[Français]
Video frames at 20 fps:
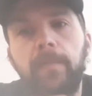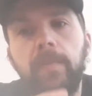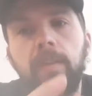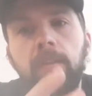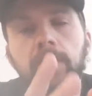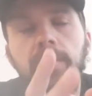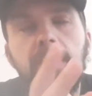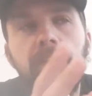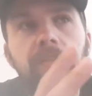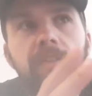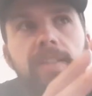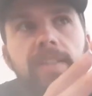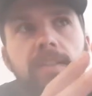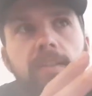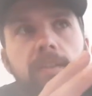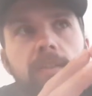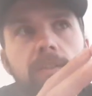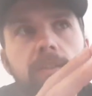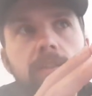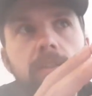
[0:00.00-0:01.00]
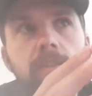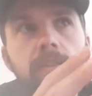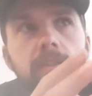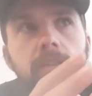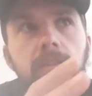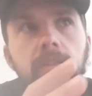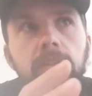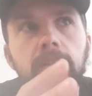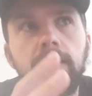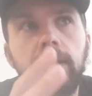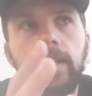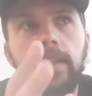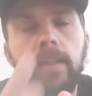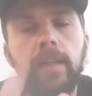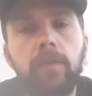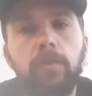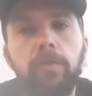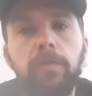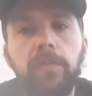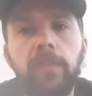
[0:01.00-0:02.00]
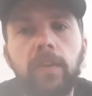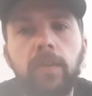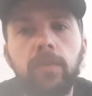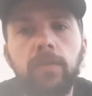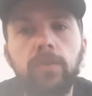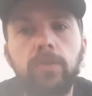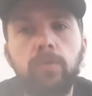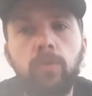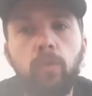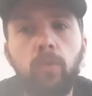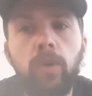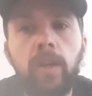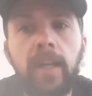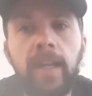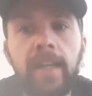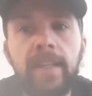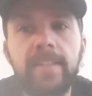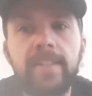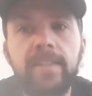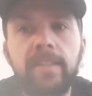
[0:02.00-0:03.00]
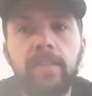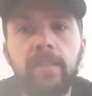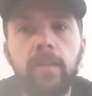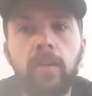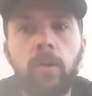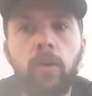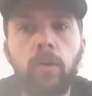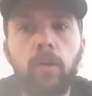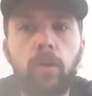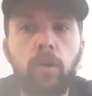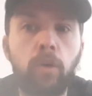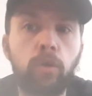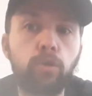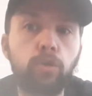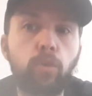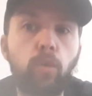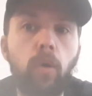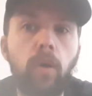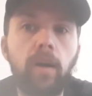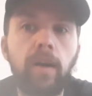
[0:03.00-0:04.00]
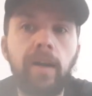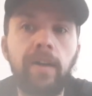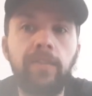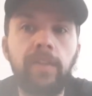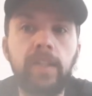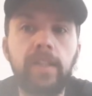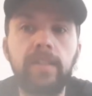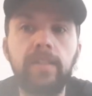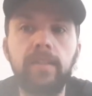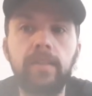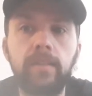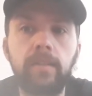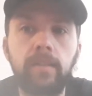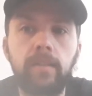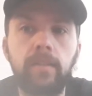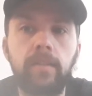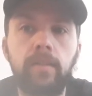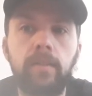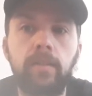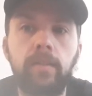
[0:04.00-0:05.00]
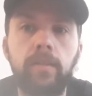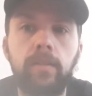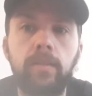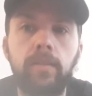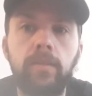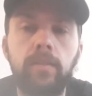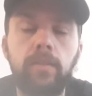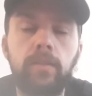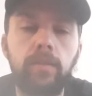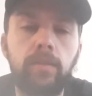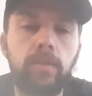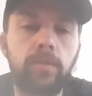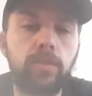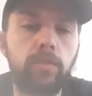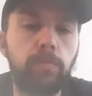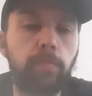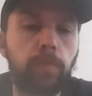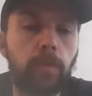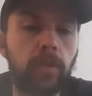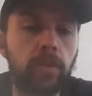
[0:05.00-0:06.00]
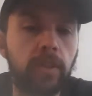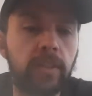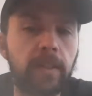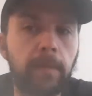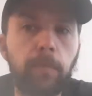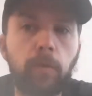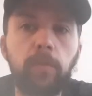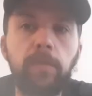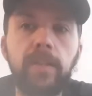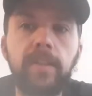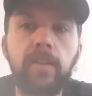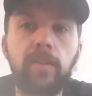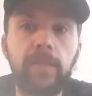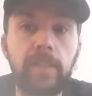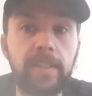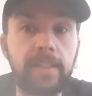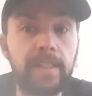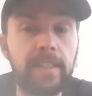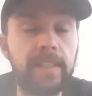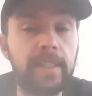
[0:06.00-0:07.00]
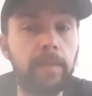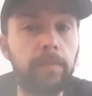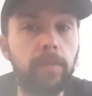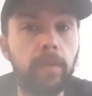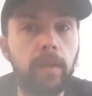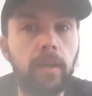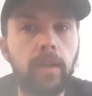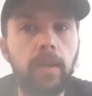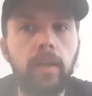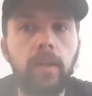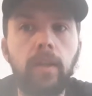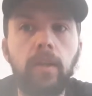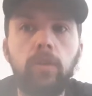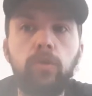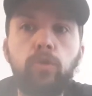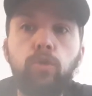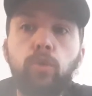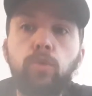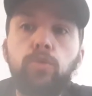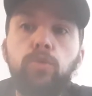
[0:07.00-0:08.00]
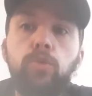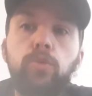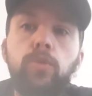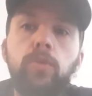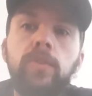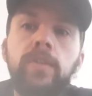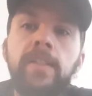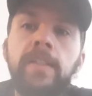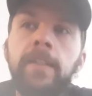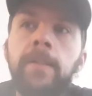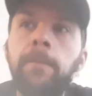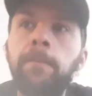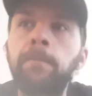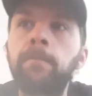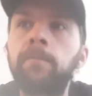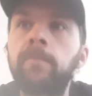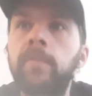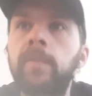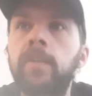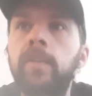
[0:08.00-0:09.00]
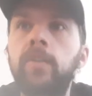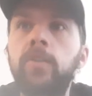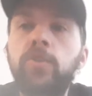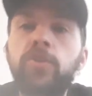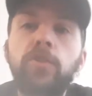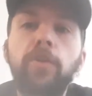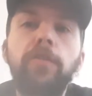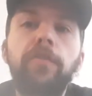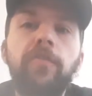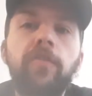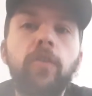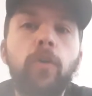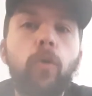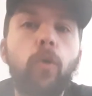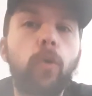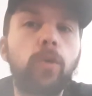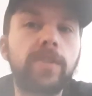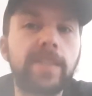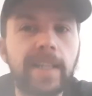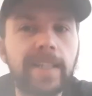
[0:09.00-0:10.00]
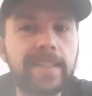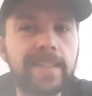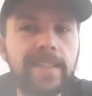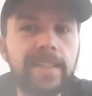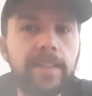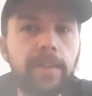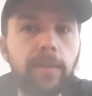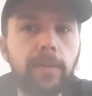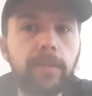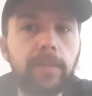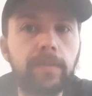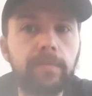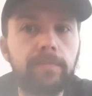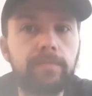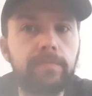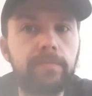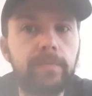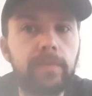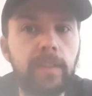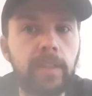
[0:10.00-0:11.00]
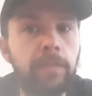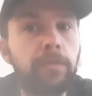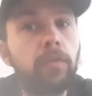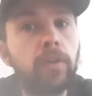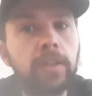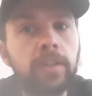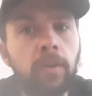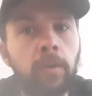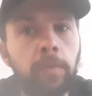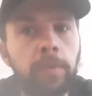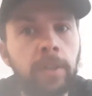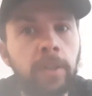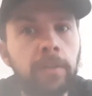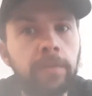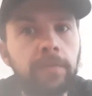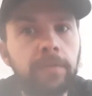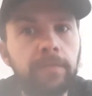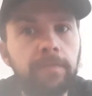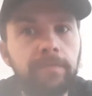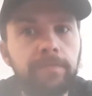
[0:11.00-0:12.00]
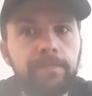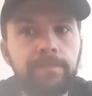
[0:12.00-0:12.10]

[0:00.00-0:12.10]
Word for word: en divisant la, la, conférence Est en, en trois, avec dans, une, dans un premier temps les équipes dont tu te dis, sauf gros accident, ils vont être en playoff.